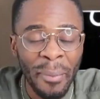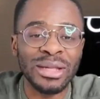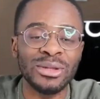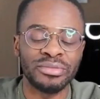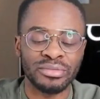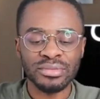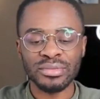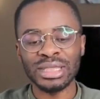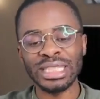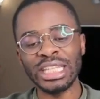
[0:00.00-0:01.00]
Ma personne,
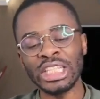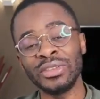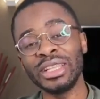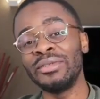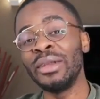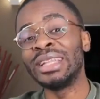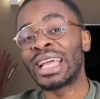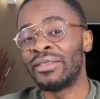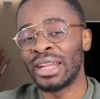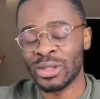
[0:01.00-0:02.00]
je vais te faire
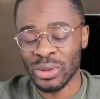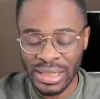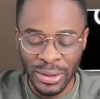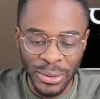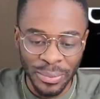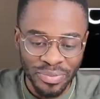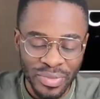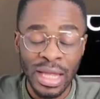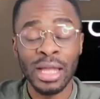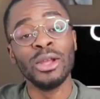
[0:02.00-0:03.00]
une révélation, c'est que
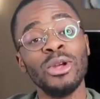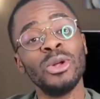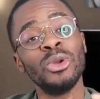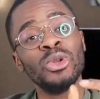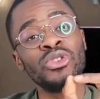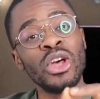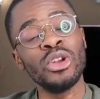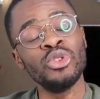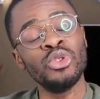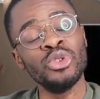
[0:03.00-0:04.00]
le
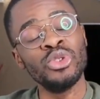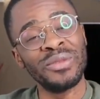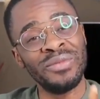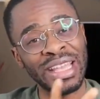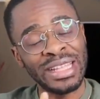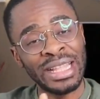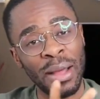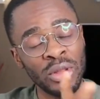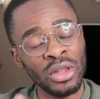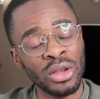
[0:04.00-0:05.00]
seul juge
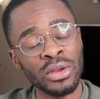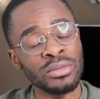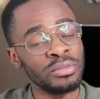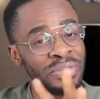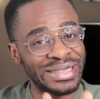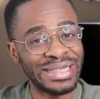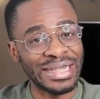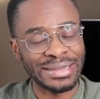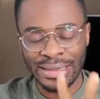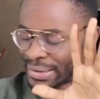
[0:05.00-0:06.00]
véritable d'un
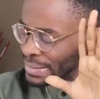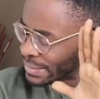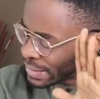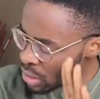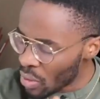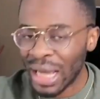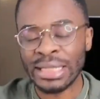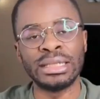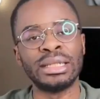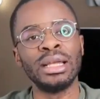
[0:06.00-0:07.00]
business, c'est le
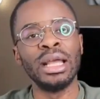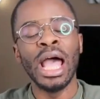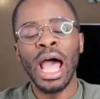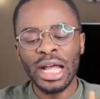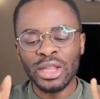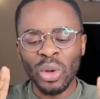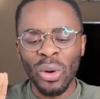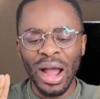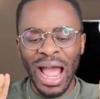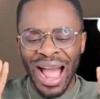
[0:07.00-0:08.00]
marché.
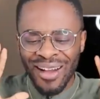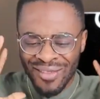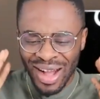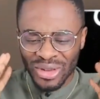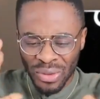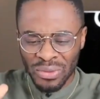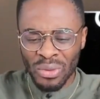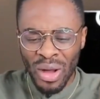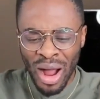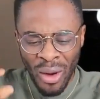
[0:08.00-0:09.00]
Donc, avant de
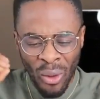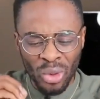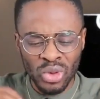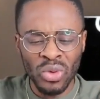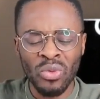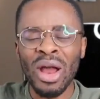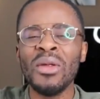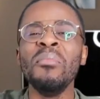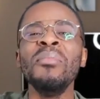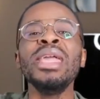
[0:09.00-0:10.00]
vouloir
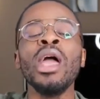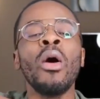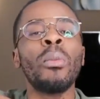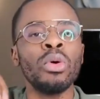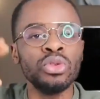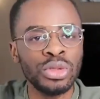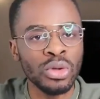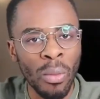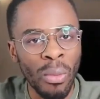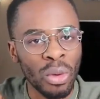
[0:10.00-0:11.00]
concevoir le meilleur
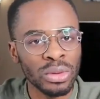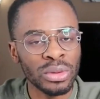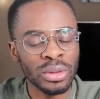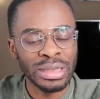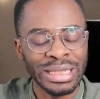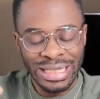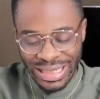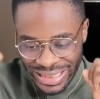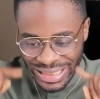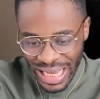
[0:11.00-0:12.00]
produit au monde,
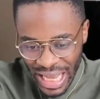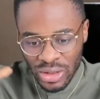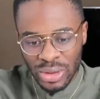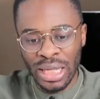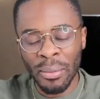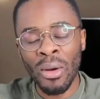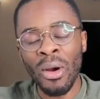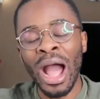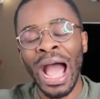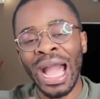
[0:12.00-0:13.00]
cherche
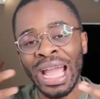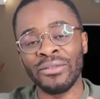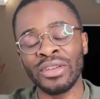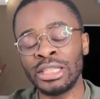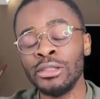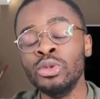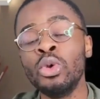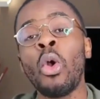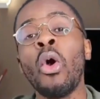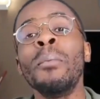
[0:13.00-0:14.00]
d'abord à réfléchir
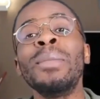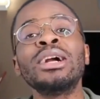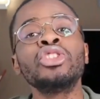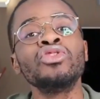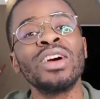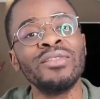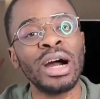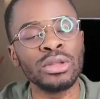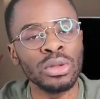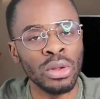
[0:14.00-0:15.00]
sur comment tu vas
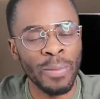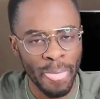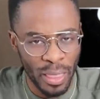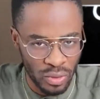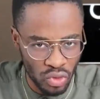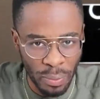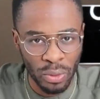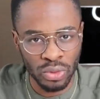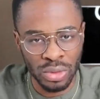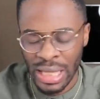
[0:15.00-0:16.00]
vendre ce
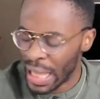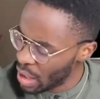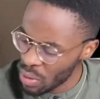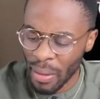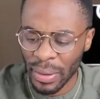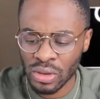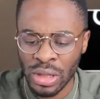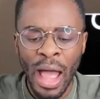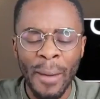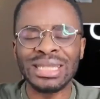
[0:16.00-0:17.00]
produit et eh lui ma
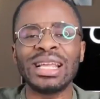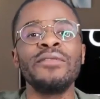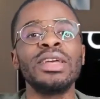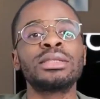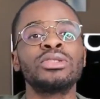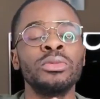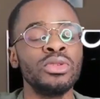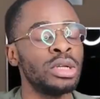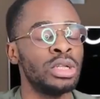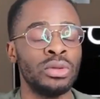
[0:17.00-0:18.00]
personne. Parce qu'en fait,
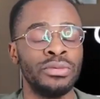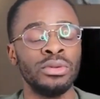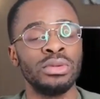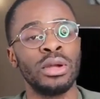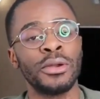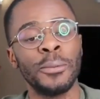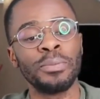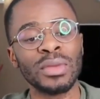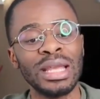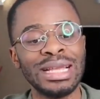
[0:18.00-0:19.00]
je me suis rendu au fil du temps que